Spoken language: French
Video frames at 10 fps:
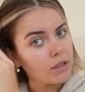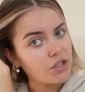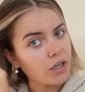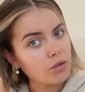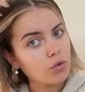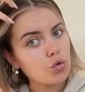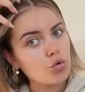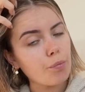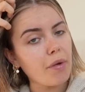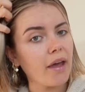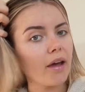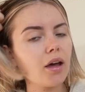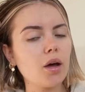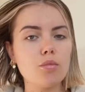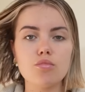déjà que je
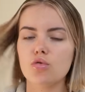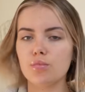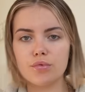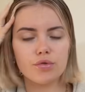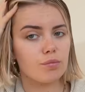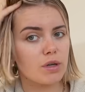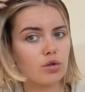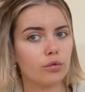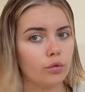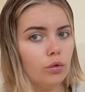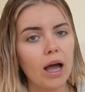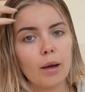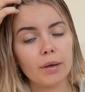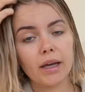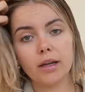perds beaucoup plus mes cheveux.
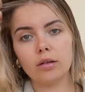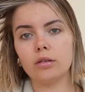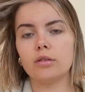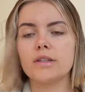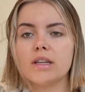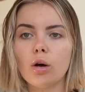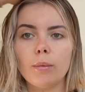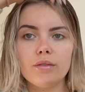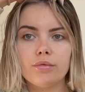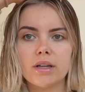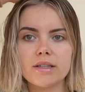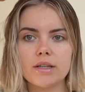Après, euh, c'est normal vu la